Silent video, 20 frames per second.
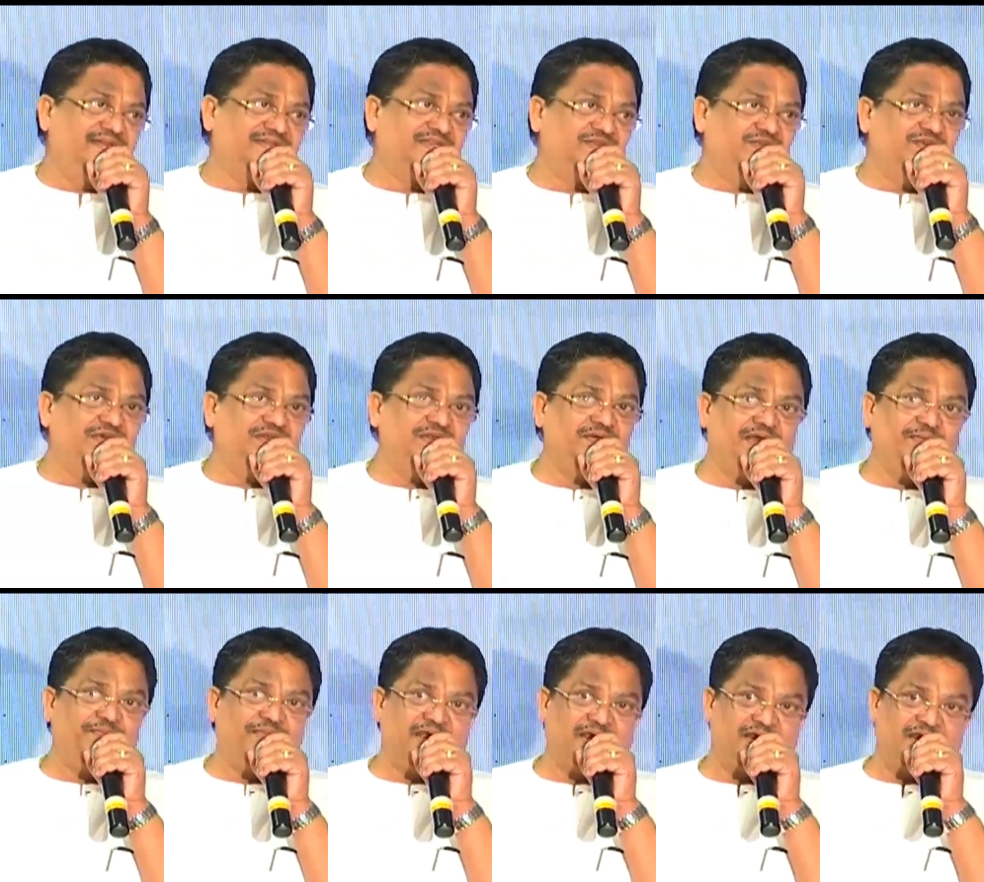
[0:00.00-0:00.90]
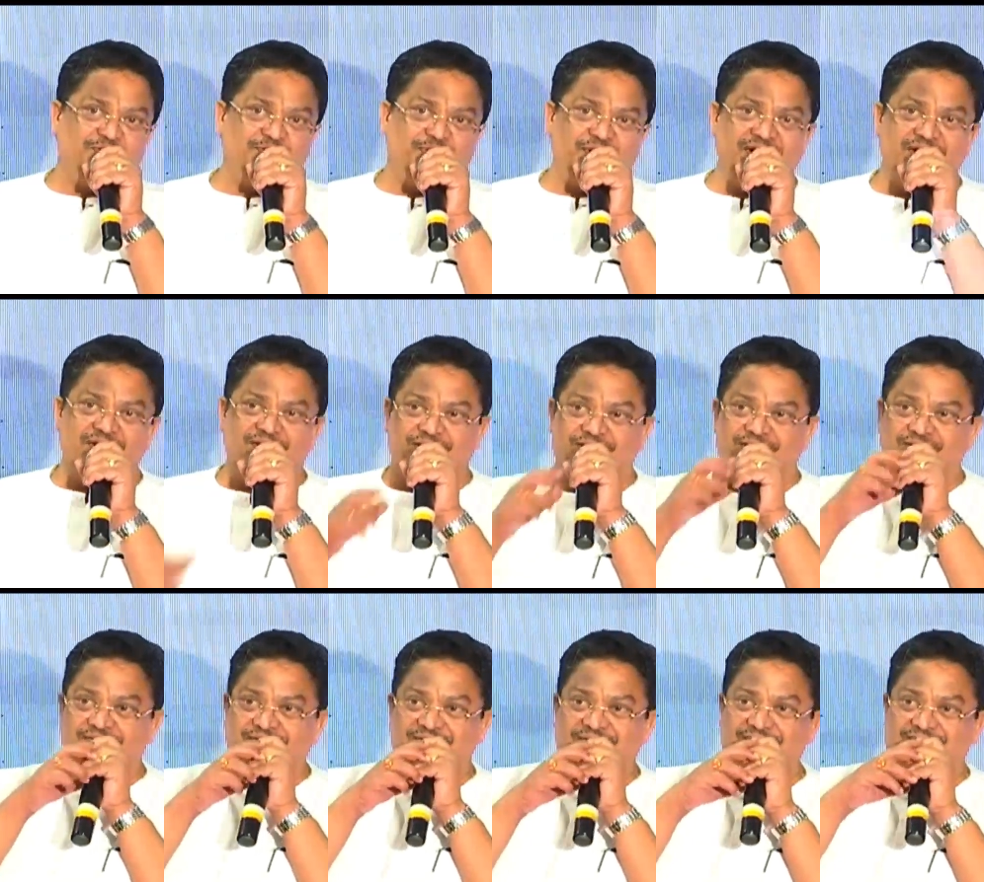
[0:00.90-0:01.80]
శివారం మా కంపెనీలో
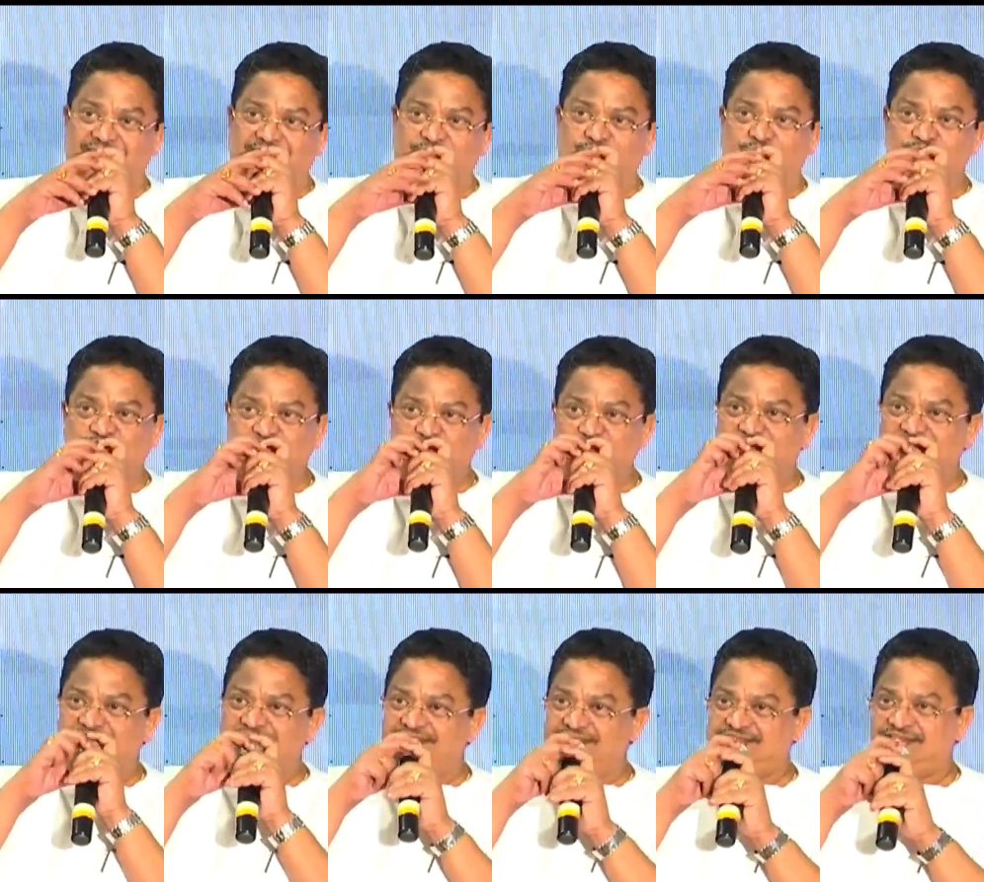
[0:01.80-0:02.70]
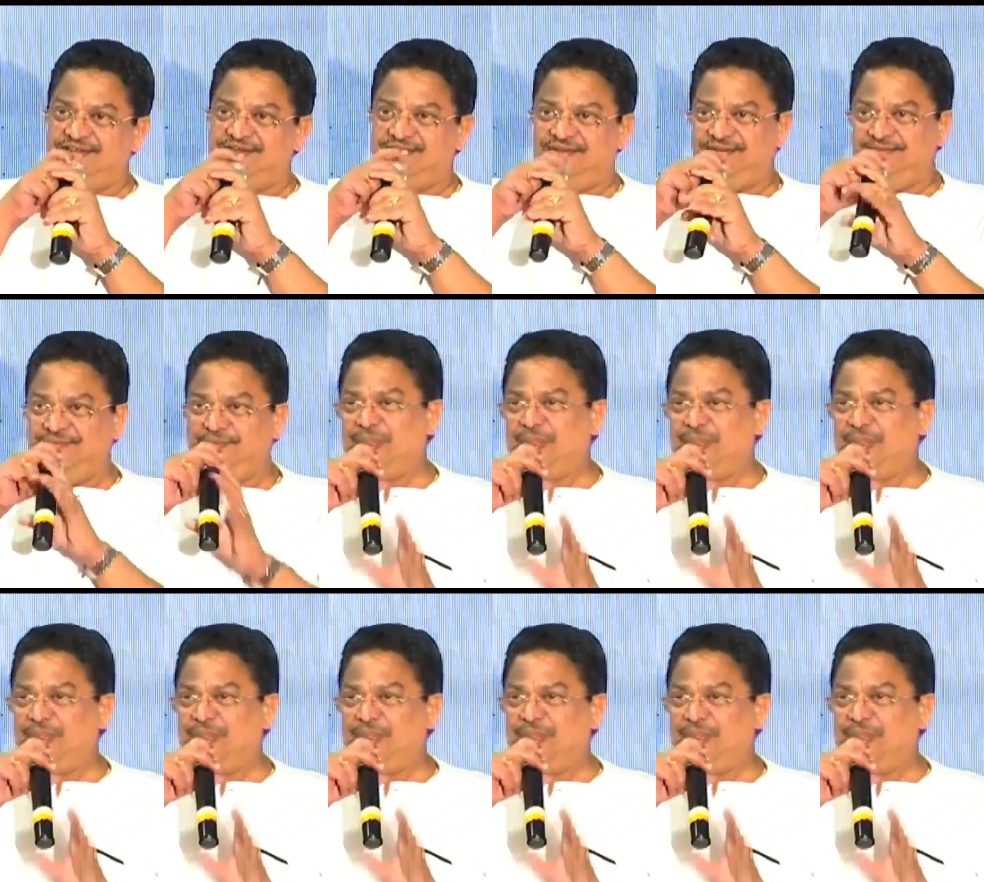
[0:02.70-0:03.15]
ఎక్కువ సినిమాలు చేశాడు